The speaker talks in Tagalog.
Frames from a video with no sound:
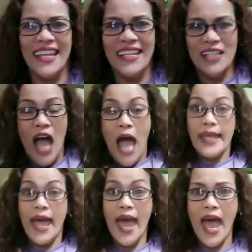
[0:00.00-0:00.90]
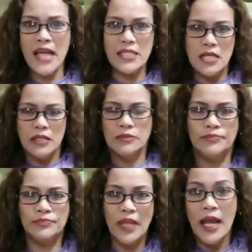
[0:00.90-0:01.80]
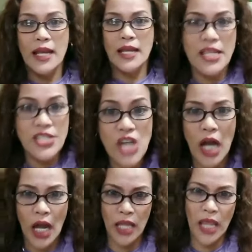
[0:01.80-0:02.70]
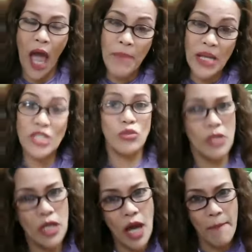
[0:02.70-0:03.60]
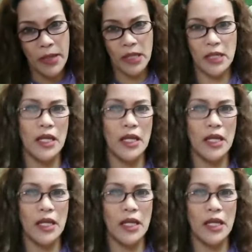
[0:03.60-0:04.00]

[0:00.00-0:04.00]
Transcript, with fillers: Hi, kids! Lydia Kanabe Sugiyama ka na?